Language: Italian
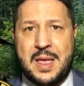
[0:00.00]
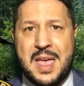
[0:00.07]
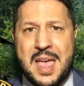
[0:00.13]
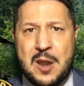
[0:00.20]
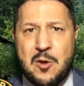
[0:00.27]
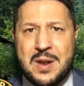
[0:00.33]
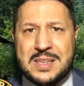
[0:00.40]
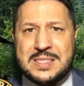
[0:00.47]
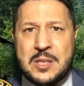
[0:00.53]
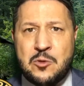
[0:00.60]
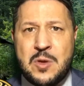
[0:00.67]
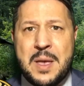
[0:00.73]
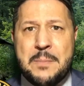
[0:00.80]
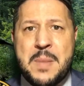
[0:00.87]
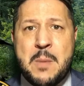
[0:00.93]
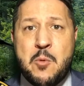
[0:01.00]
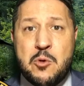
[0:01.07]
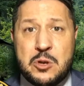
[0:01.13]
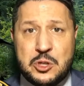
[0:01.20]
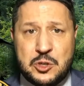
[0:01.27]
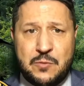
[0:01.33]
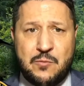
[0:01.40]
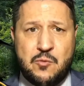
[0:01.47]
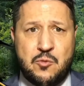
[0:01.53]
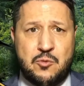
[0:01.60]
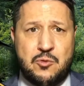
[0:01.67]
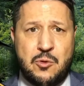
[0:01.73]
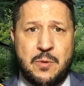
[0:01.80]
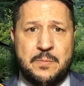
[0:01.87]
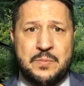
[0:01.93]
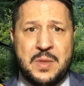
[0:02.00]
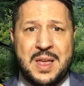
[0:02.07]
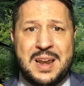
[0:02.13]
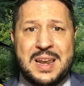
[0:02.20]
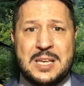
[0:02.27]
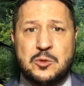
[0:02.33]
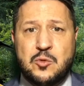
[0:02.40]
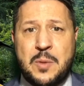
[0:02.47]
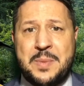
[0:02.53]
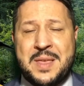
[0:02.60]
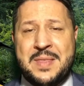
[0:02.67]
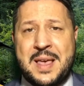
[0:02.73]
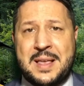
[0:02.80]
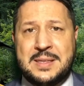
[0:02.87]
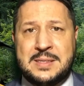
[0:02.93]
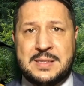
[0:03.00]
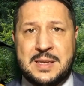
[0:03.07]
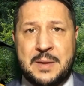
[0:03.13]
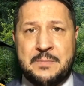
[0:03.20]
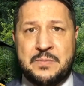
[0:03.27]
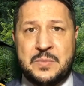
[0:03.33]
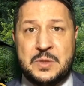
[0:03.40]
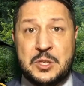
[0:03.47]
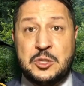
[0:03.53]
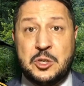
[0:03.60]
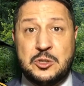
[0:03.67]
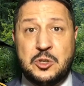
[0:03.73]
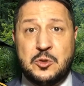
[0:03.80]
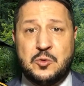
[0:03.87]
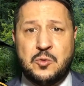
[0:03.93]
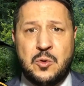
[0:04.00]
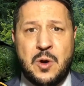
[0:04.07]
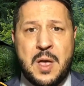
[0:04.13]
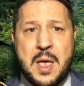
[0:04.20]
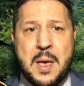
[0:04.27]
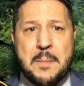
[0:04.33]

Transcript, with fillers: E allora se noi abbiamo ricevuto la sua pienezza, dice Gesù,